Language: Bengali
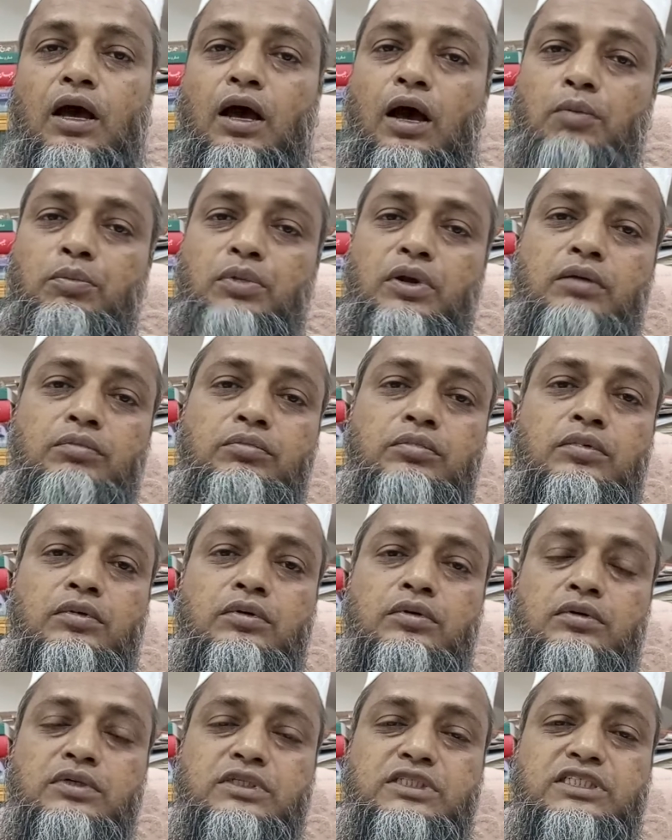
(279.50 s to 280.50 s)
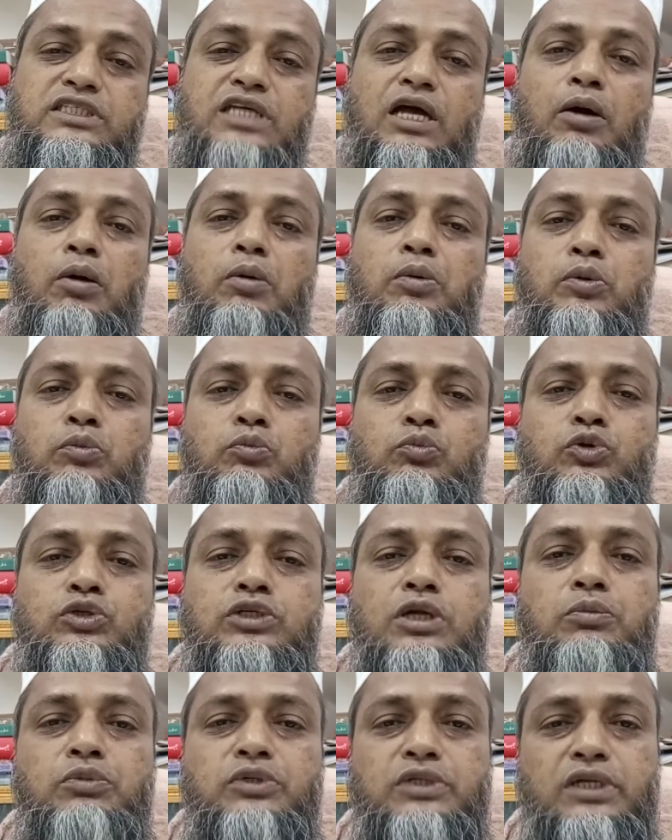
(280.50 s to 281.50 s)
আমরা স্বাভাবিক
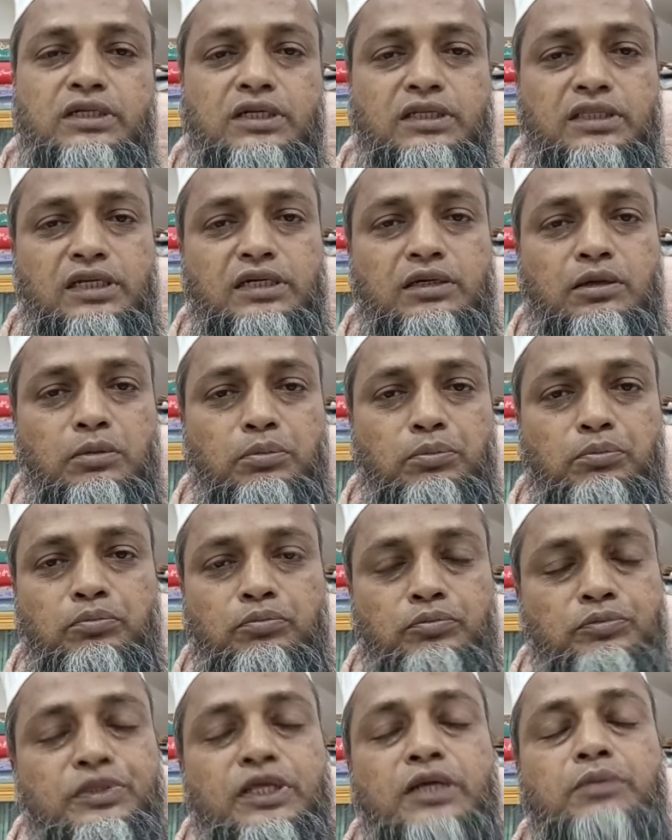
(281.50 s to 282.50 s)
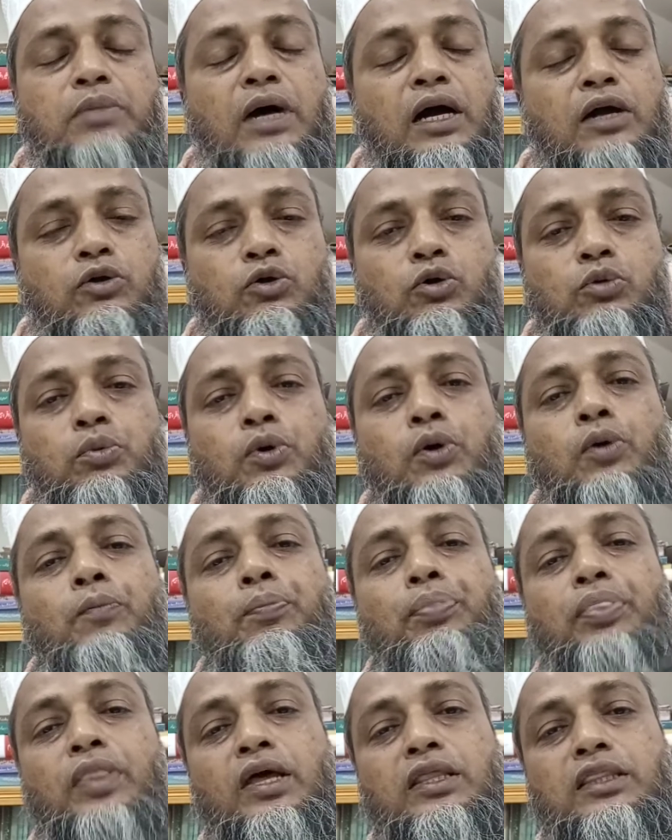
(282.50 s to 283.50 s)
মোটামুটি একটা তিন ভাগ তিন ভাগ করব
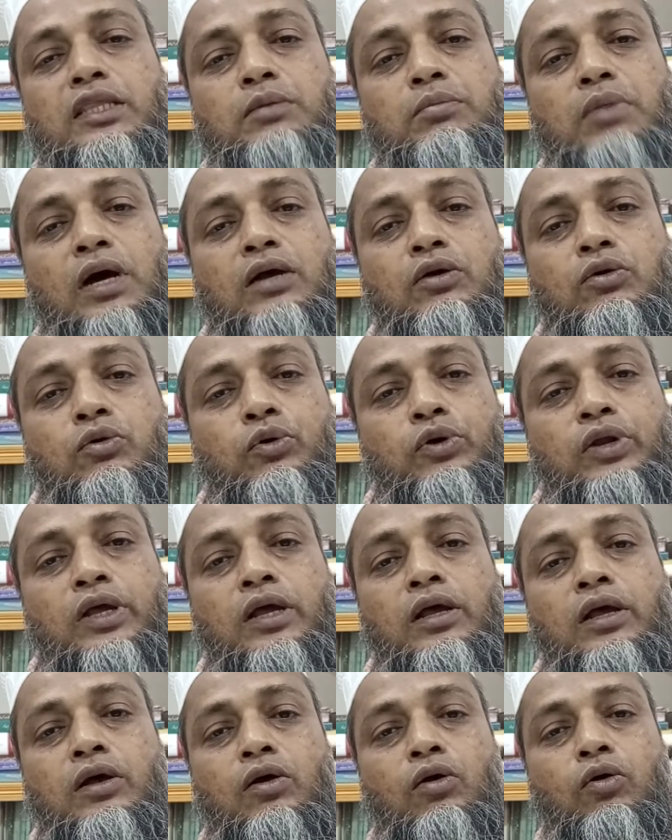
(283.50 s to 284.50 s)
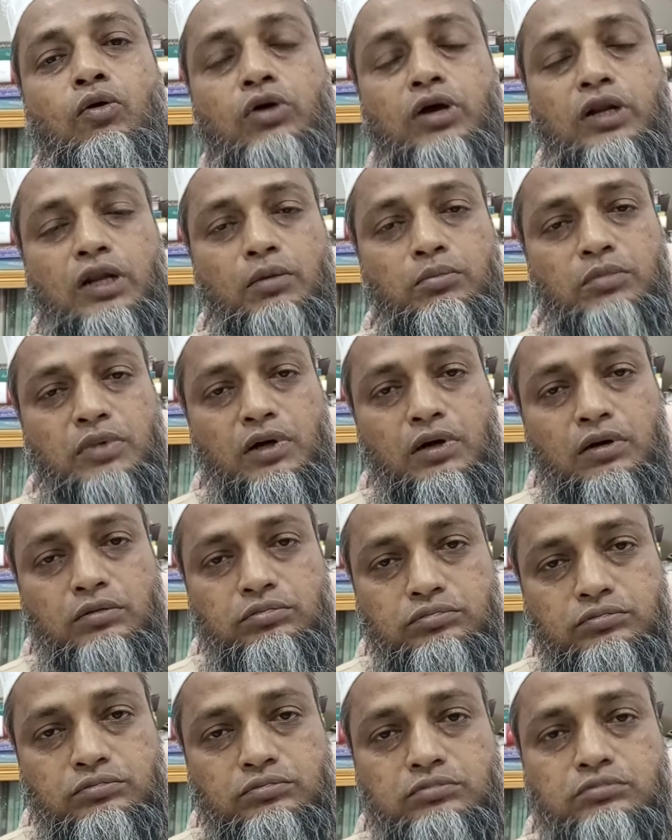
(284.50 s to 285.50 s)
তিন ভাগ করে ওখানে আমরা
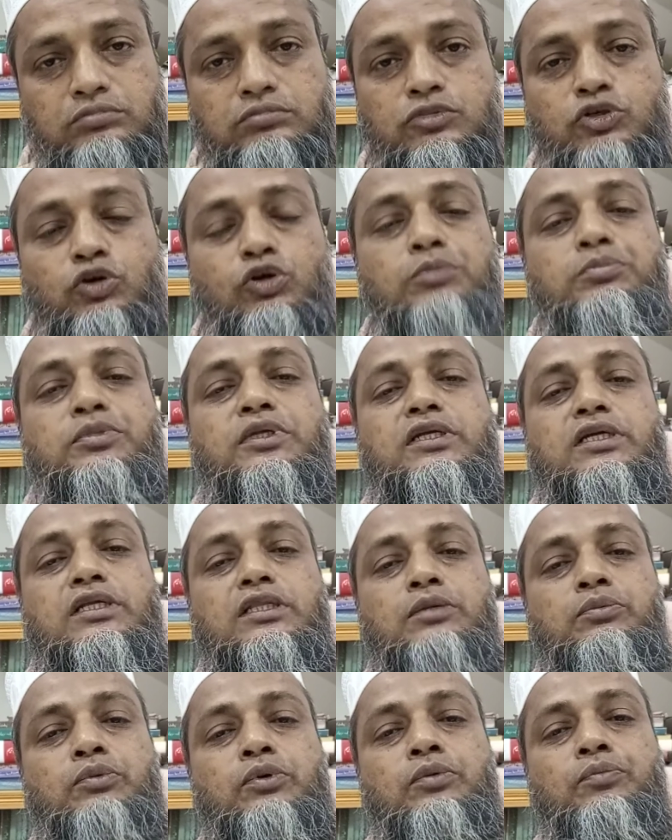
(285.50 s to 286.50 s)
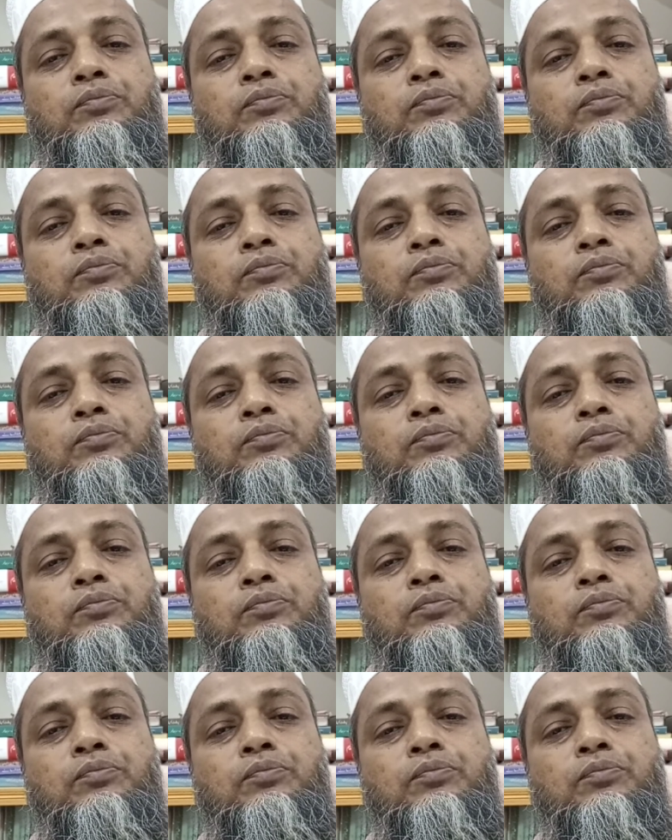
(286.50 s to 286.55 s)
গরিবদেরকে দিব